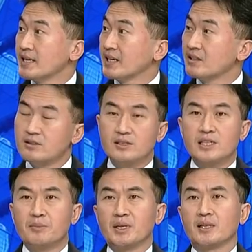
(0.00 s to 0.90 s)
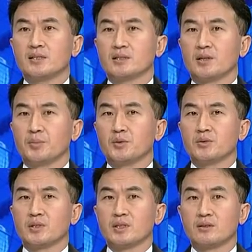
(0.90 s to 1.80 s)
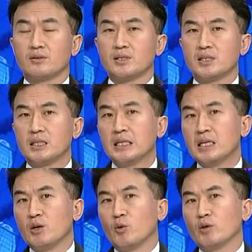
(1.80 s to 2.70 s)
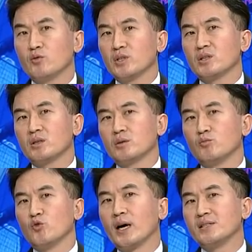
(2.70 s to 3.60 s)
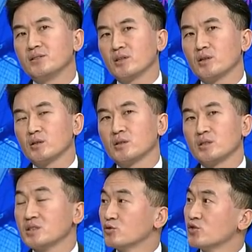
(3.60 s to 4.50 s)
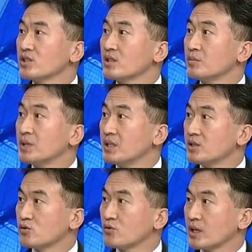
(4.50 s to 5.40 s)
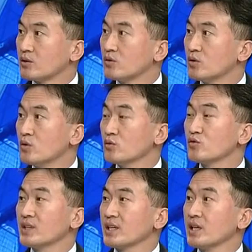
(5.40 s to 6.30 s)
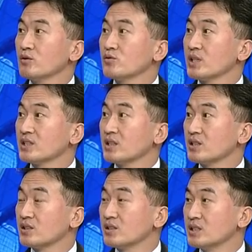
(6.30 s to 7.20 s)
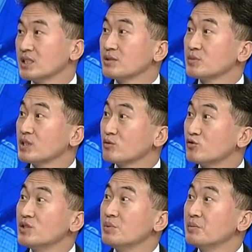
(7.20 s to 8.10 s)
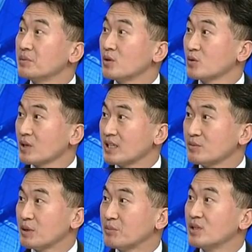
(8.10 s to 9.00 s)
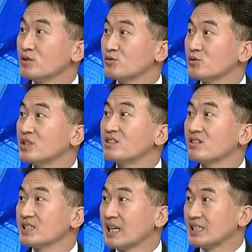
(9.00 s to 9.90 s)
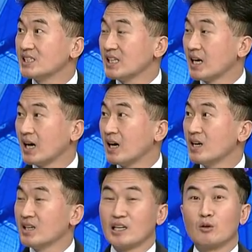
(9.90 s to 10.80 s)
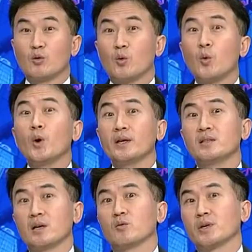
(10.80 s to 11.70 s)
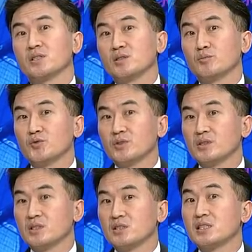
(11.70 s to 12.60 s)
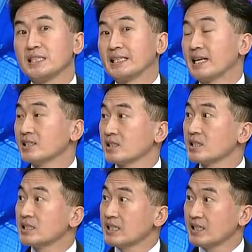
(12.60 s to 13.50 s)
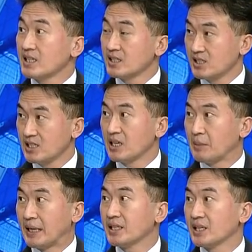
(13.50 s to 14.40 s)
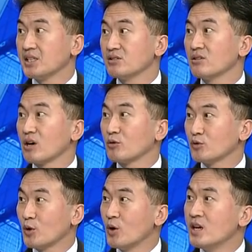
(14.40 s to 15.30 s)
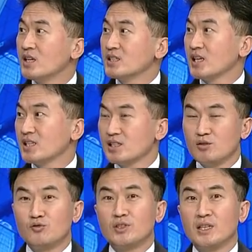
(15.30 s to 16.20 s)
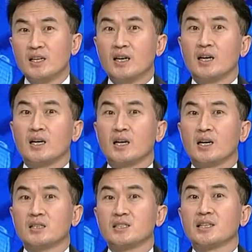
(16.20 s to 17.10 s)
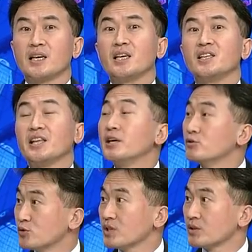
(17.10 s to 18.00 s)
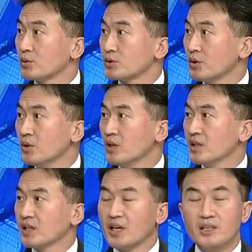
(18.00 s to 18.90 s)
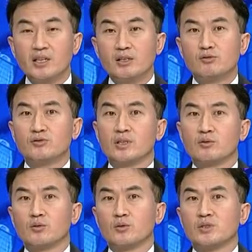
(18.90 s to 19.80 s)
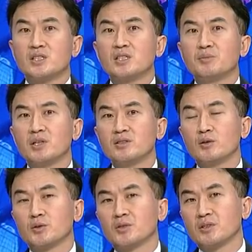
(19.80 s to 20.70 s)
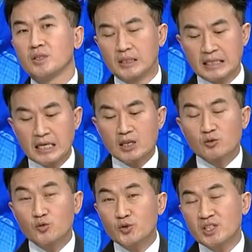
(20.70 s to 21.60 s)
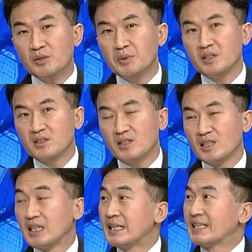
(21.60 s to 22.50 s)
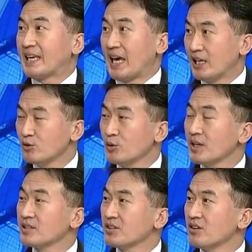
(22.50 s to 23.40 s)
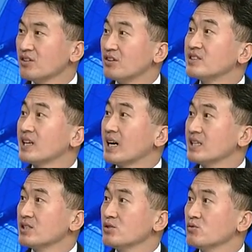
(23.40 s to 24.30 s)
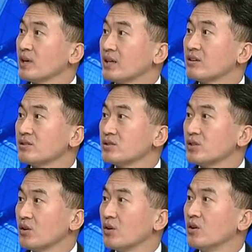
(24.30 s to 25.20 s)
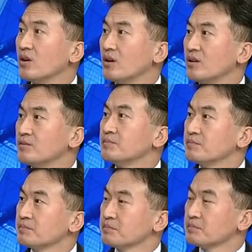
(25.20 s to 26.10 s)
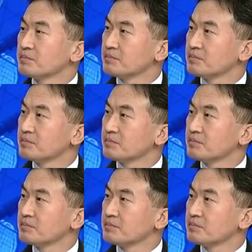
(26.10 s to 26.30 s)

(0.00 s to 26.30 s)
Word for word: 예를 들자면 가장 대표적인 것이 외국인들은 무한정 주식을 빌릴 수가 있고 음. 국내 개인 투자자들은 지금 이제 90일까지만 빌릴 수 있는 것이 아니냐라고 오해를 하고 계시는 분들이 아직 상당히 시장에 많이 계신 것 같고요. 사실 우리나라 네. 개인 대주 제도죠. 네. 개인 대주 제도도 지금 현재로서는 90일을 계속해서 연장하실 수가 있거든요. 잠깐만요, 박사님. 그동안은